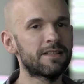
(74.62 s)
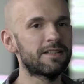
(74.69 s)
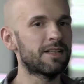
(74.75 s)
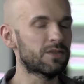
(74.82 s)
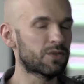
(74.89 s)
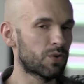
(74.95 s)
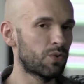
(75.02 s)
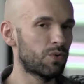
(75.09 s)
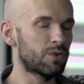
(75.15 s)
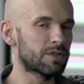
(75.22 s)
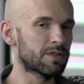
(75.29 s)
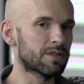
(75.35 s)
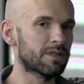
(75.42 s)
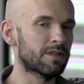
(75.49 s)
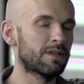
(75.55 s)
der
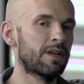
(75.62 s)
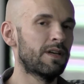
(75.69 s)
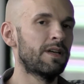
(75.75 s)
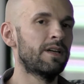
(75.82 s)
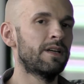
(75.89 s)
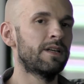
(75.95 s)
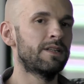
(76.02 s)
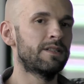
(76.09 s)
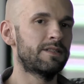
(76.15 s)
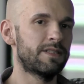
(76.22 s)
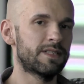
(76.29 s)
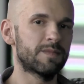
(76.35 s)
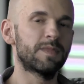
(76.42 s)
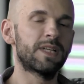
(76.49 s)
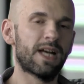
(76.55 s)
Tod
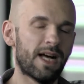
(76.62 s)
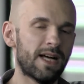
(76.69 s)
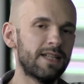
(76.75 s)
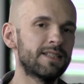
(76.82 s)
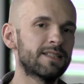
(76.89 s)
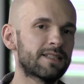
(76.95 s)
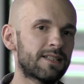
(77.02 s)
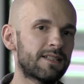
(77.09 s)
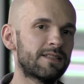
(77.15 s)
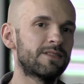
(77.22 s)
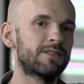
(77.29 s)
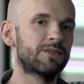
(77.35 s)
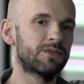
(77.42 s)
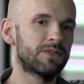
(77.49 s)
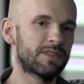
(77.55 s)
diesem Kaiser
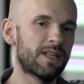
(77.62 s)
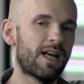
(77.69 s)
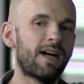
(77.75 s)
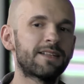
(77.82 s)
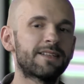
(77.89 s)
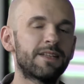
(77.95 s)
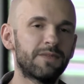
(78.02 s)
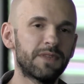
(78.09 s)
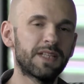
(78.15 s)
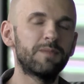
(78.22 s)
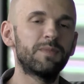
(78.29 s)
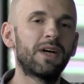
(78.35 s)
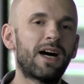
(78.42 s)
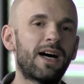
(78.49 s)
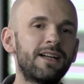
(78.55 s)
und sagt, er wäre
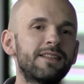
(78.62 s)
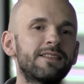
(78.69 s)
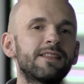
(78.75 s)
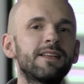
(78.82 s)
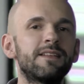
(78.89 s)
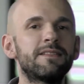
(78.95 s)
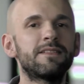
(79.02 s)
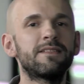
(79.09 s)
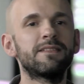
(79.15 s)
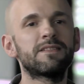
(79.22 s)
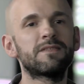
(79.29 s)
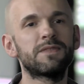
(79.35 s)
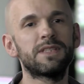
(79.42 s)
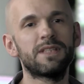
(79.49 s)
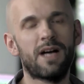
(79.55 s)
bereit, seinen
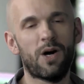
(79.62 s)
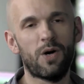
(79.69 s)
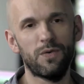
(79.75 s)
Dienst wieder